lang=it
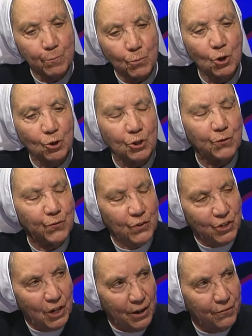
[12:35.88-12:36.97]
molto
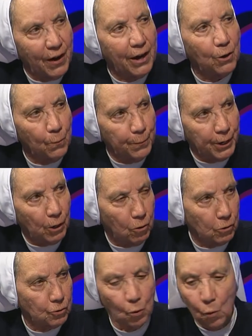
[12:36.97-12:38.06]
difficile fare un
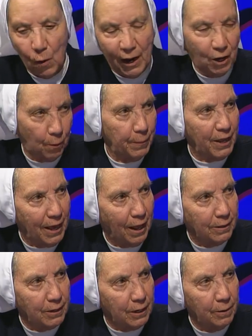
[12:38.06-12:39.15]
percorso uguale come gli
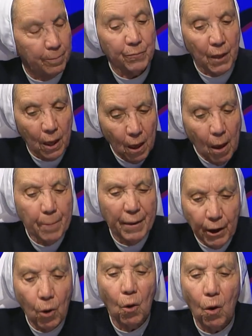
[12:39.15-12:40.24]
altri.
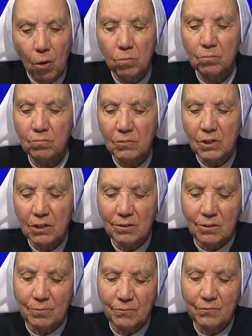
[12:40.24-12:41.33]
Però
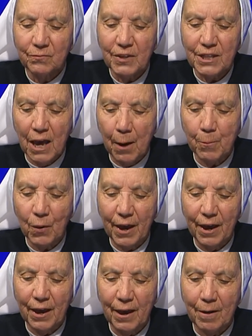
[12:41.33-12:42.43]
mm, vediamo
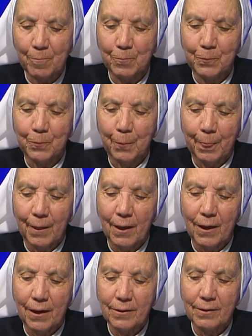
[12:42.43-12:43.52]
che
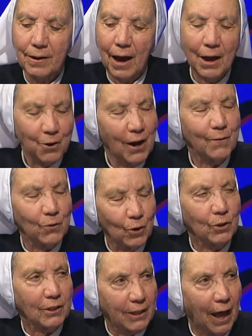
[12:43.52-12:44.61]
hanno la
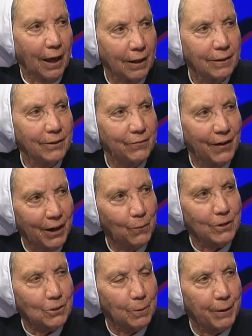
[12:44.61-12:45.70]
volontà di fare
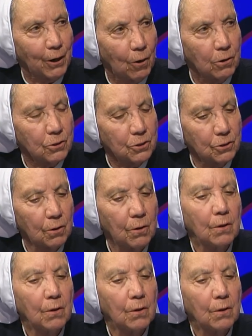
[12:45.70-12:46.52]
questo percorso,